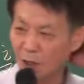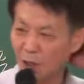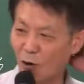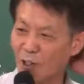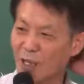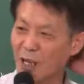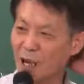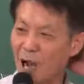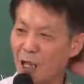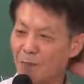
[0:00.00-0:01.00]
거기에
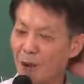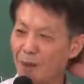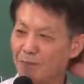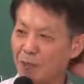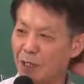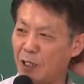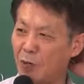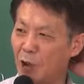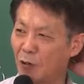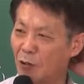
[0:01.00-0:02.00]
가입한
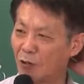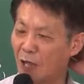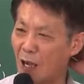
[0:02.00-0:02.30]
비회원,